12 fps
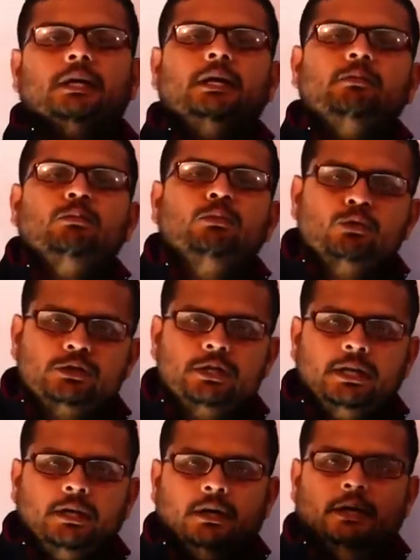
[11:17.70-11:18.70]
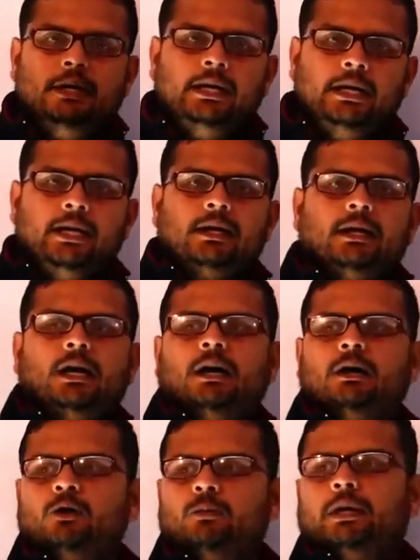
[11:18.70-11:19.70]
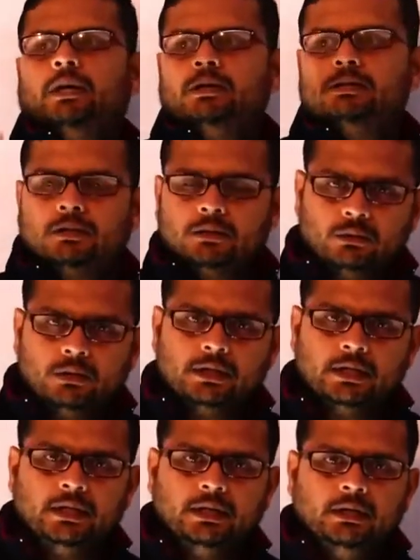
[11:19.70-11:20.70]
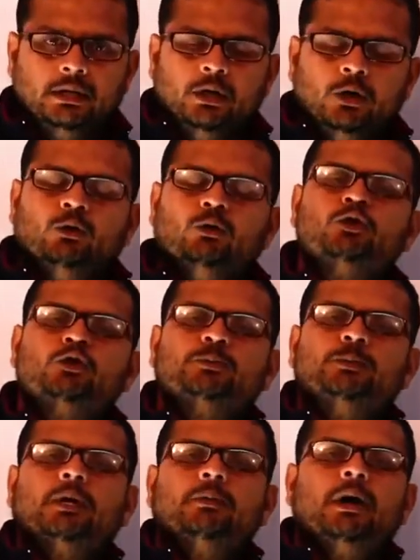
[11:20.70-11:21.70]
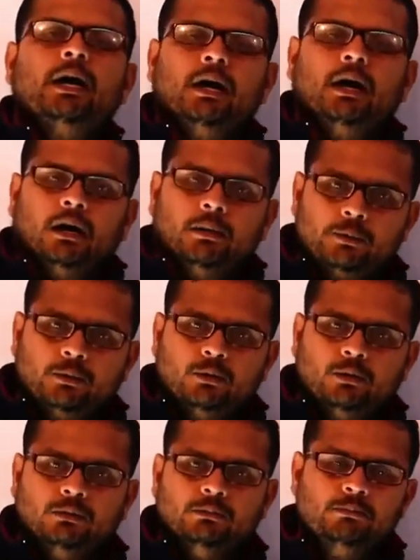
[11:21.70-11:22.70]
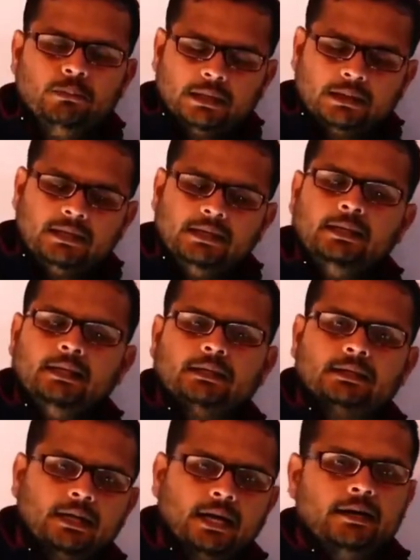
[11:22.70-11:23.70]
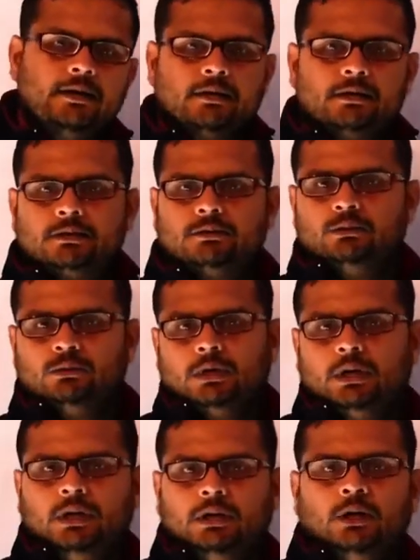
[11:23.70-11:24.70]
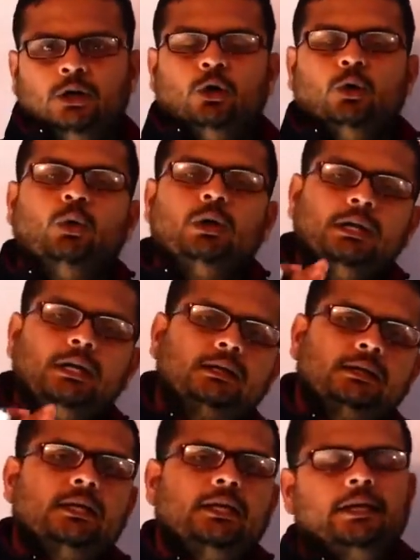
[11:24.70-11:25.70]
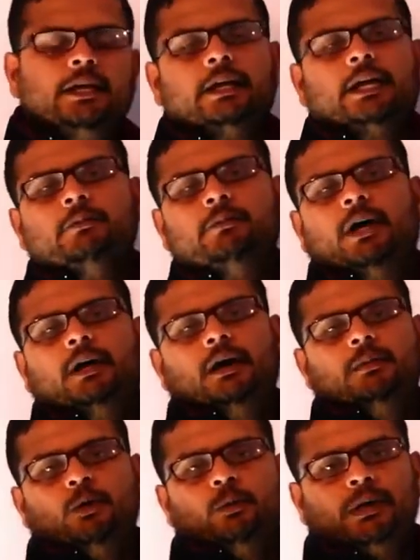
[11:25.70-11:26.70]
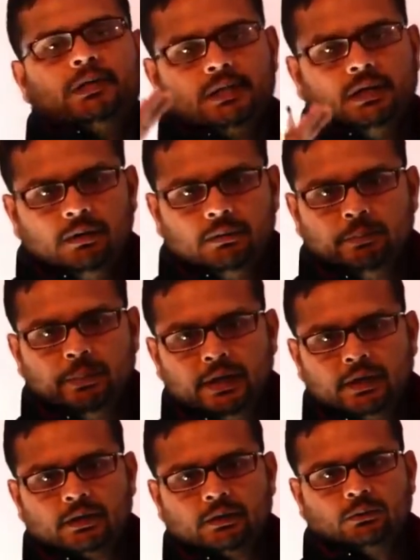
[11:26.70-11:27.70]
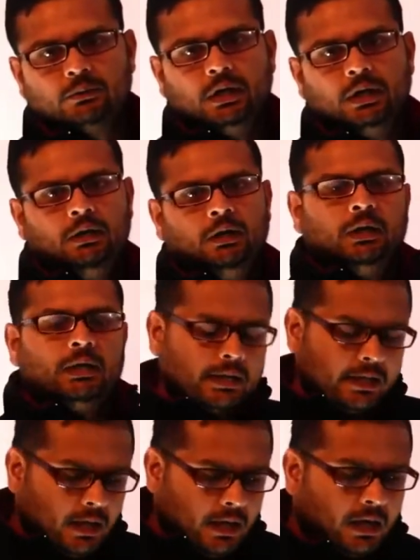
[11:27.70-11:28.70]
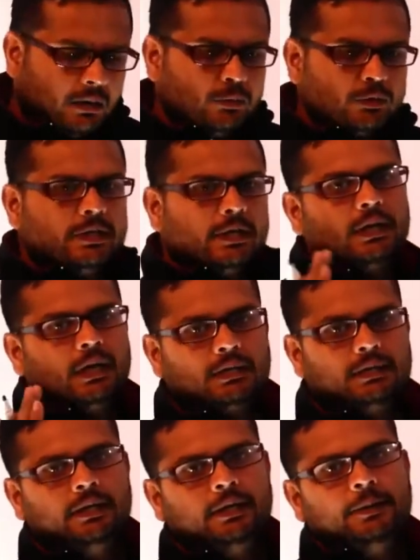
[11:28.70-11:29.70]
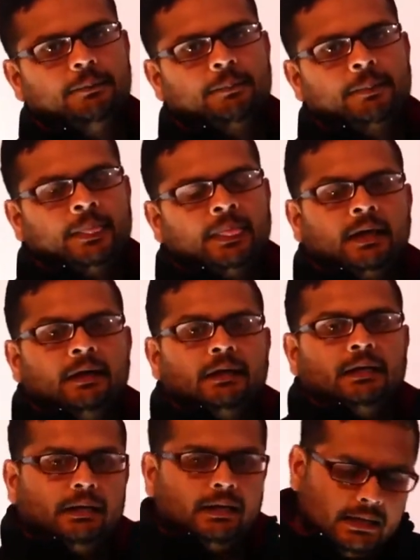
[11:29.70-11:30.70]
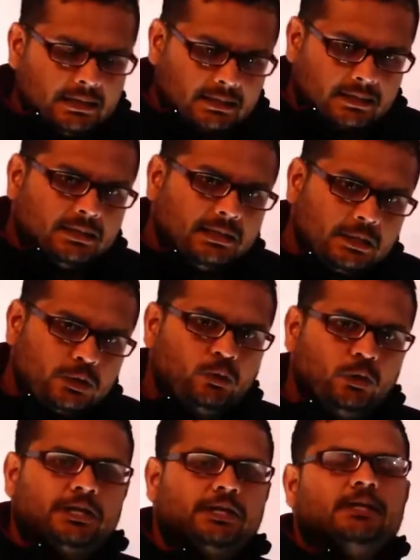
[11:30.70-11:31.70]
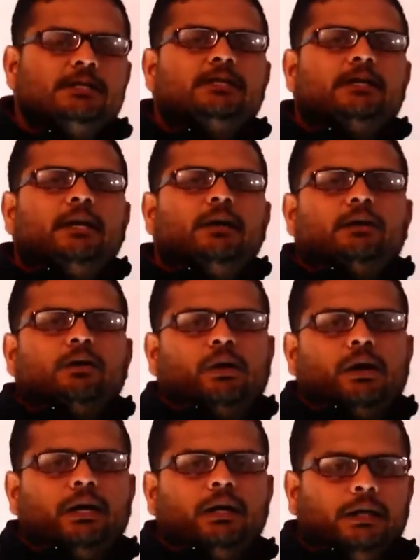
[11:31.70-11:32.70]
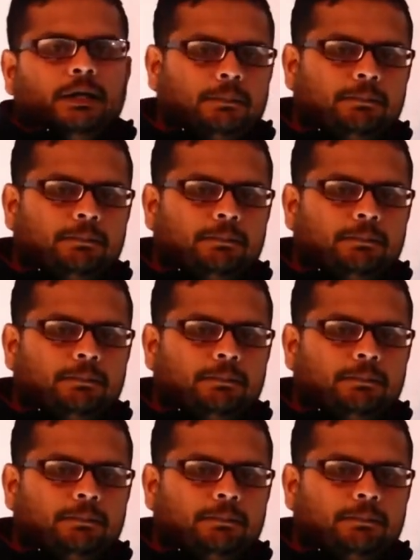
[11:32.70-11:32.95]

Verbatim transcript: कि मुझे एक लाख रुपए की ज़रूरत है उस पर मैं आपको मंथली इतना इंटरेस्ट दूंगा और इतनी देर के बाद आपको पैसा पे कर दूंगा क्या आप मुझे एक लाख देंगे इस सिचुएशंस के अकॉर्डिंगली